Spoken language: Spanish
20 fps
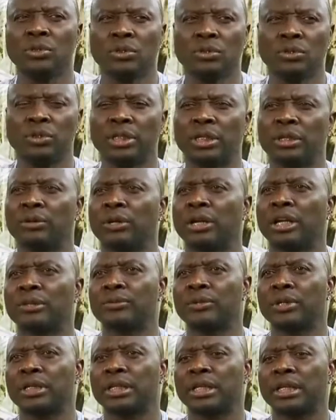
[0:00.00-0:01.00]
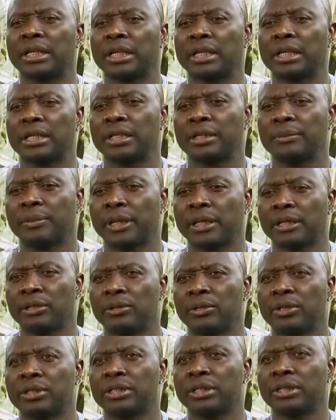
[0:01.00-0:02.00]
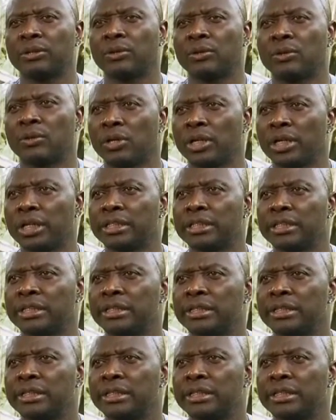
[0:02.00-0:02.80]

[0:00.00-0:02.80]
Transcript: Yo conté con la suerte de que en ese partido hice dos goles